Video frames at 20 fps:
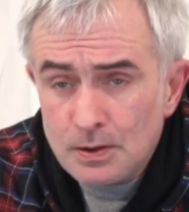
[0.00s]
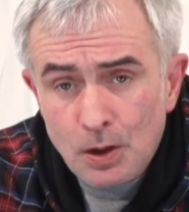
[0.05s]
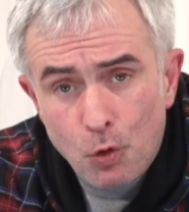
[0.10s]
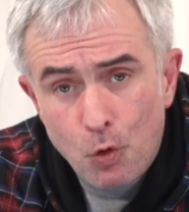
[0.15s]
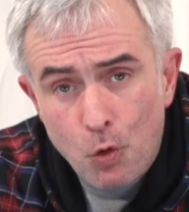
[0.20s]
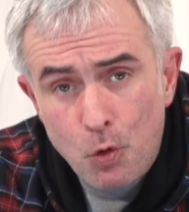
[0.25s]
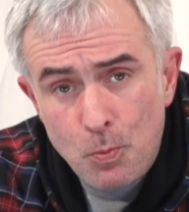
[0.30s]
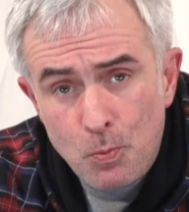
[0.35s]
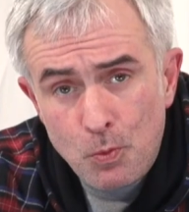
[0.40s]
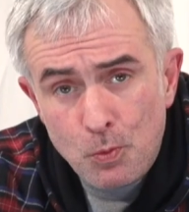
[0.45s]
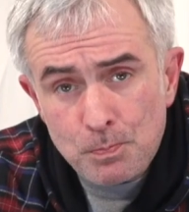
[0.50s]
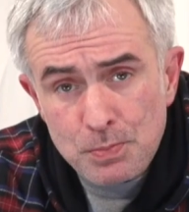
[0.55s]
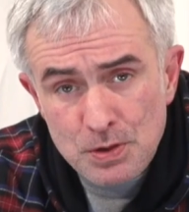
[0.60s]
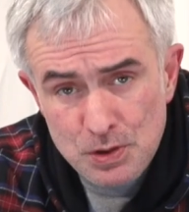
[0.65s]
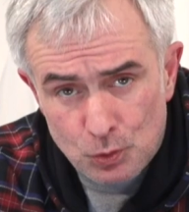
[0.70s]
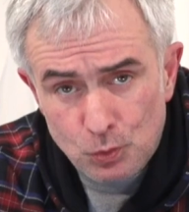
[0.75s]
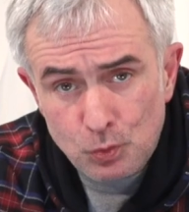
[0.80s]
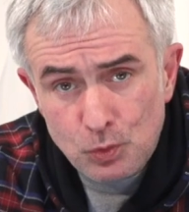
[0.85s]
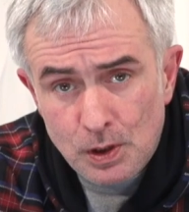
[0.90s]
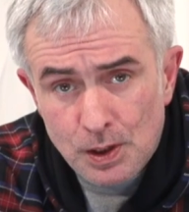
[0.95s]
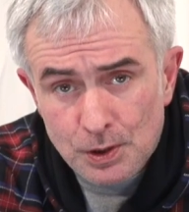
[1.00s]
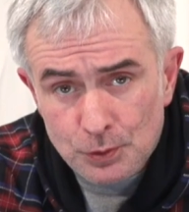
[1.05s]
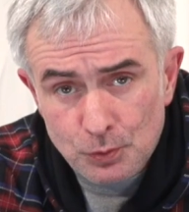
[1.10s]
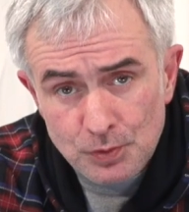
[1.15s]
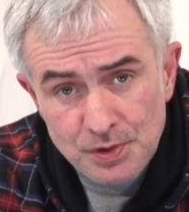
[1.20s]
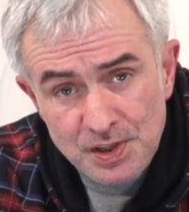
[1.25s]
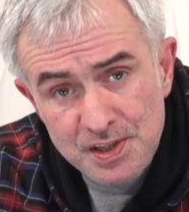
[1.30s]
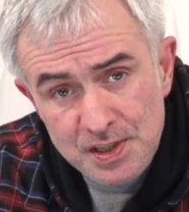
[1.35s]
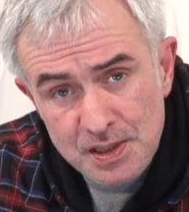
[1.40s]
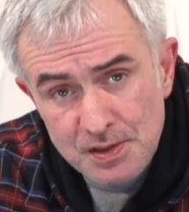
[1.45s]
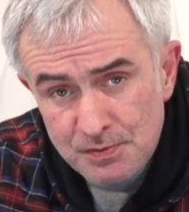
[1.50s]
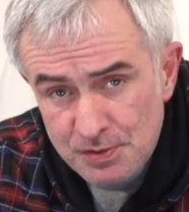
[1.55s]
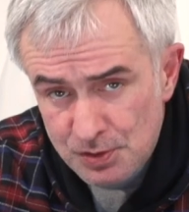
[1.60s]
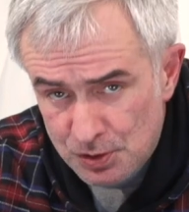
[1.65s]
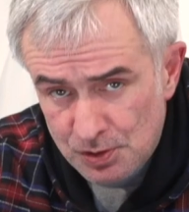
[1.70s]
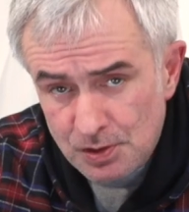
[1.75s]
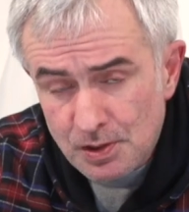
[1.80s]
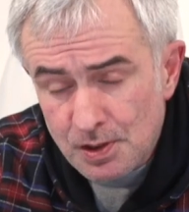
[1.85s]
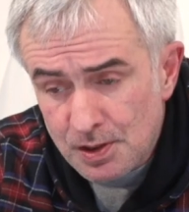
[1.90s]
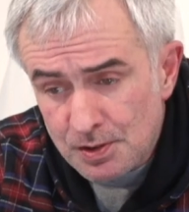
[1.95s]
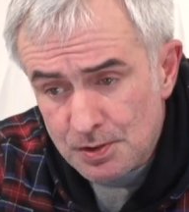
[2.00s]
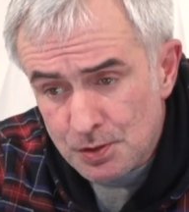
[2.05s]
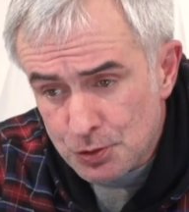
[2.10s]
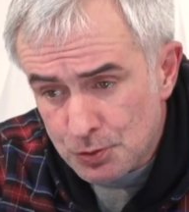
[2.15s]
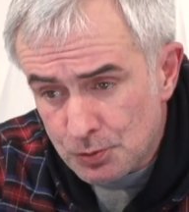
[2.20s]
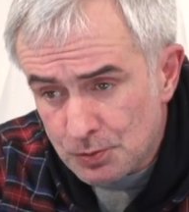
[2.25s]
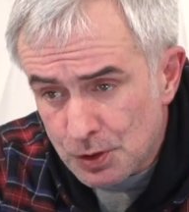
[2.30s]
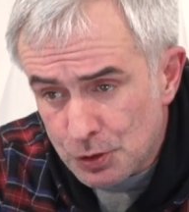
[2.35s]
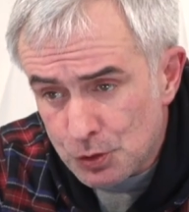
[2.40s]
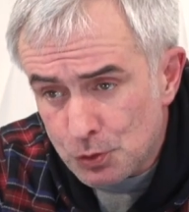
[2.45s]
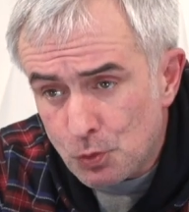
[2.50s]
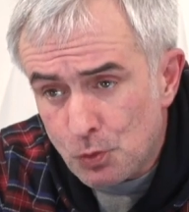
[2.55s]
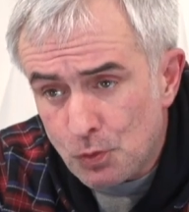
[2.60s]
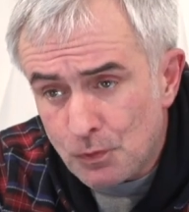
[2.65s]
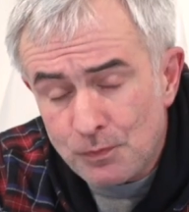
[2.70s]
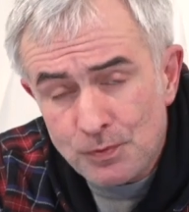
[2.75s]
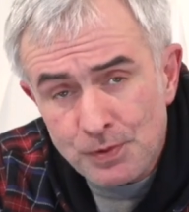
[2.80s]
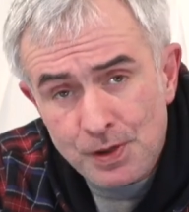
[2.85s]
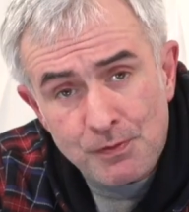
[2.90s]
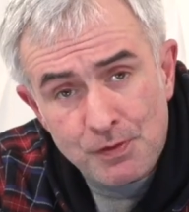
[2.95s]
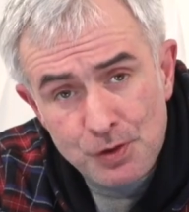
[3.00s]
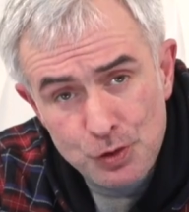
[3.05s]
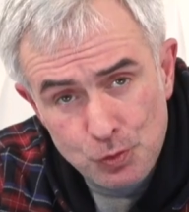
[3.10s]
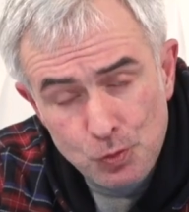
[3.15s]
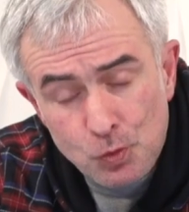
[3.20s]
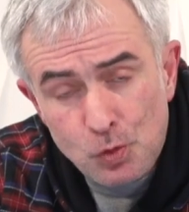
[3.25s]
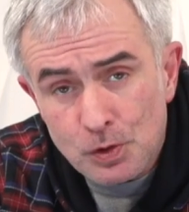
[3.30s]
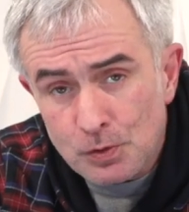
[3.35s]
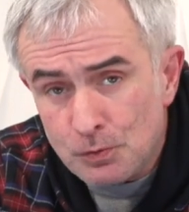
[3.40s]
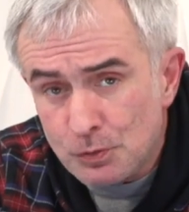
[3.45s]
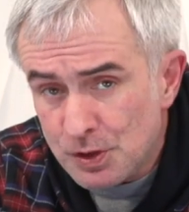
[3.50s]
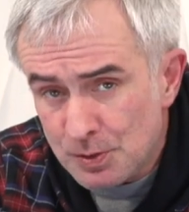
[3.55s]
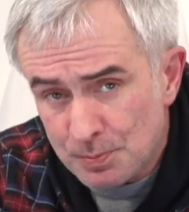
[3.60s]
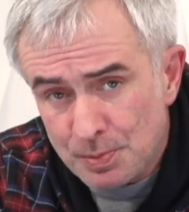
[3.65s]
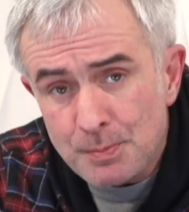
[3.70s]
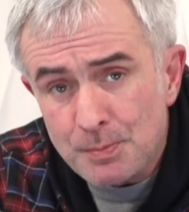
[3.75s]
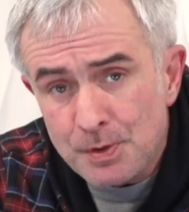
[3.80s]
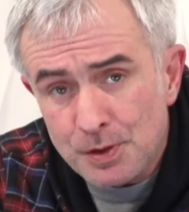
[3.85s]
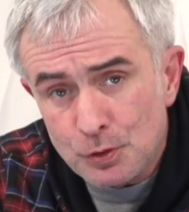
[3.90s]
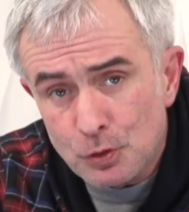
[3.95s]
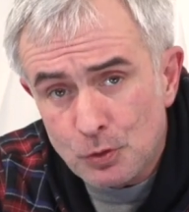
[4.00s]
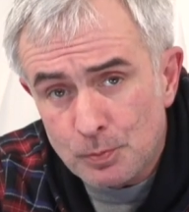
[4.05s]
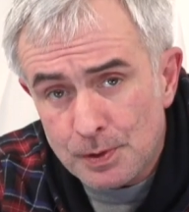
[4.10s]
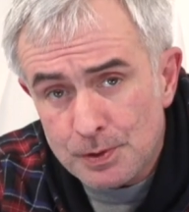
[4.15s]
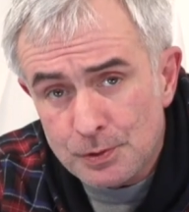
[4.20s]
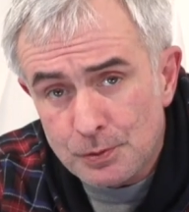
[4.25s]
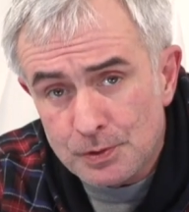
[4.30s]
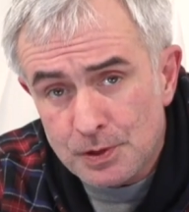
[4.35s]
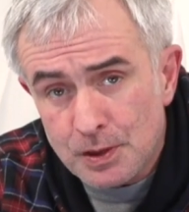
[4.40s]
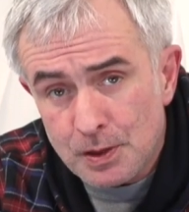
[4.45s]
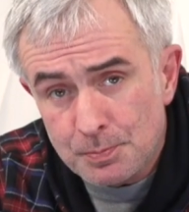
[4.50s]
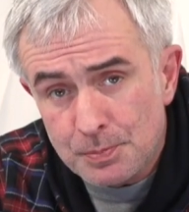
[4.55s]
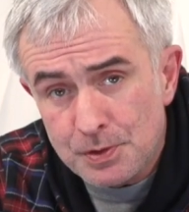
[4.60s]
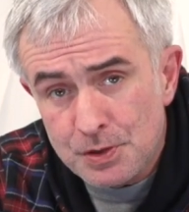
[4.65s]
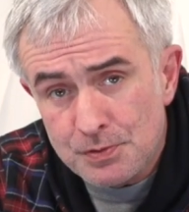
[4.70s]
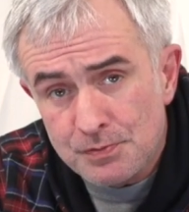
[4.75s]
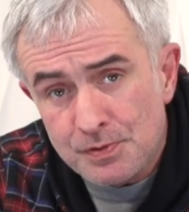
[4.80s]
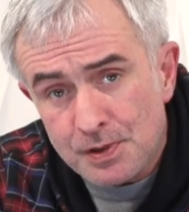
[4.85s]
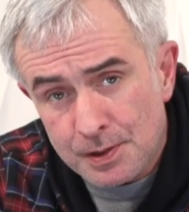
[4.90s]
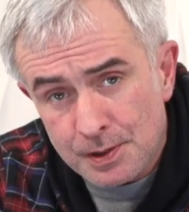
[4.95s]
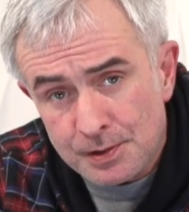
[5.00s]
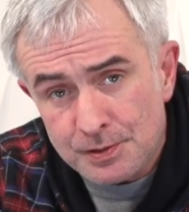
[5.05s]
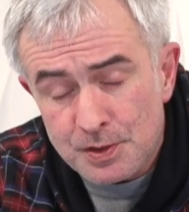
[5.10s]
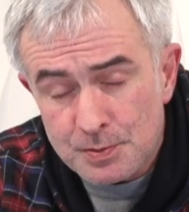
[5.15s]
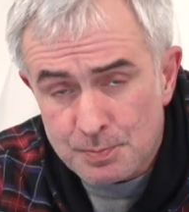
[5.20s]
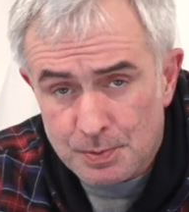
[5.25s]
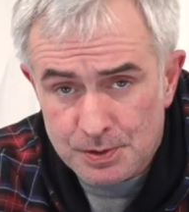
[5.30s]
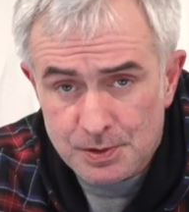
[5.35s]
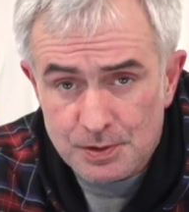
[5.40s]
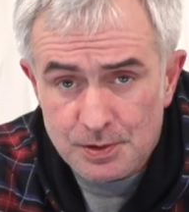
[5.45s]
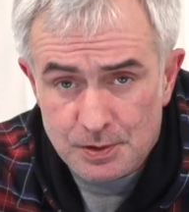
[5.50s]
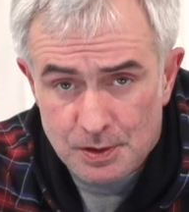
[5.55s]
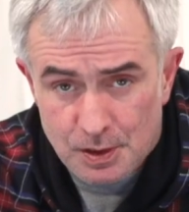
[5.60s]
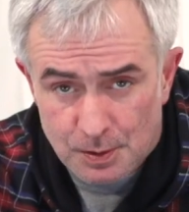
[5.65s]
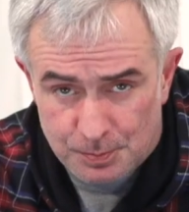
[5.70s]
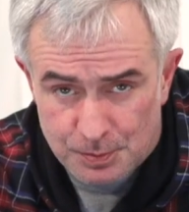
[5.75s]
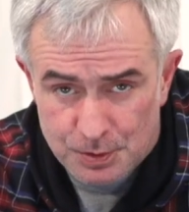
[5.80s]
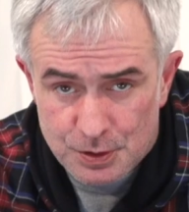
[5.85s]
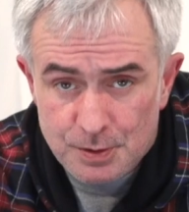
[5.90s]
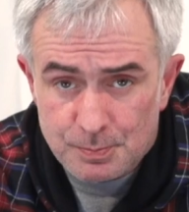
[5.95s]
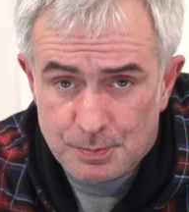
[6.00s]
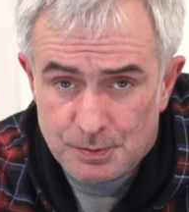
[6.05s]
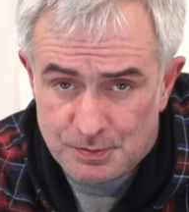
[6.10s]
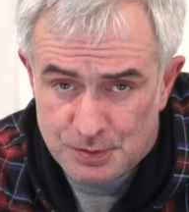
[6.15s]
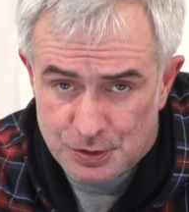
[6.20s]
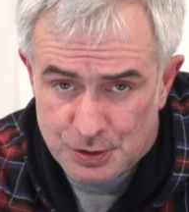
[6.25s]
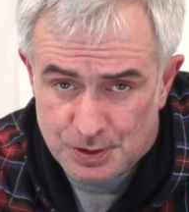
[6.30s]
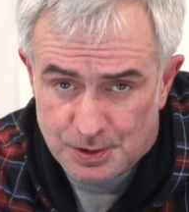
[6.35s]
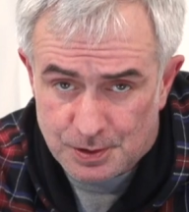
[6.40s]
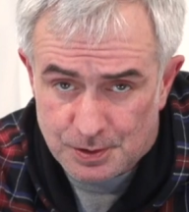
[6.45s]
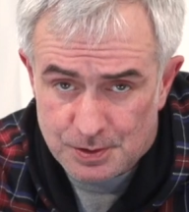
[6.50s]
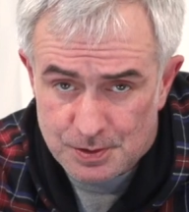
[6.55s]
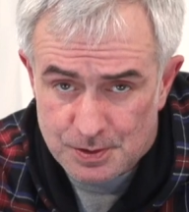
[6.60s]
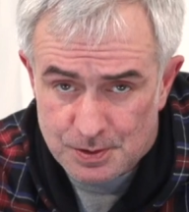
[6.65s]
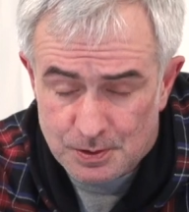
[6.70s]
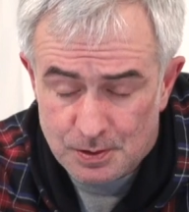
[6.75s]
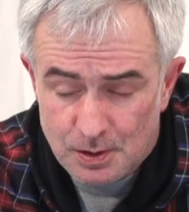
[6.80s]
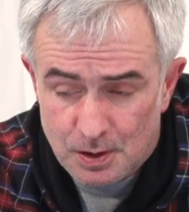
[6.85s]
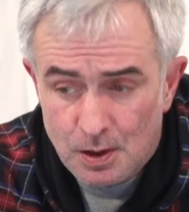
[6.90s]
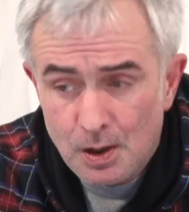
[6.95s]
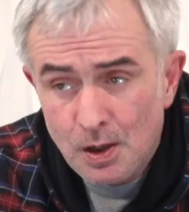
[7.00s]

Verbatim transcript: такому постулату. Если вы считаете, что нашу, на вашу голову непременно упадет кирпич, вероятность падения кирпича повышается.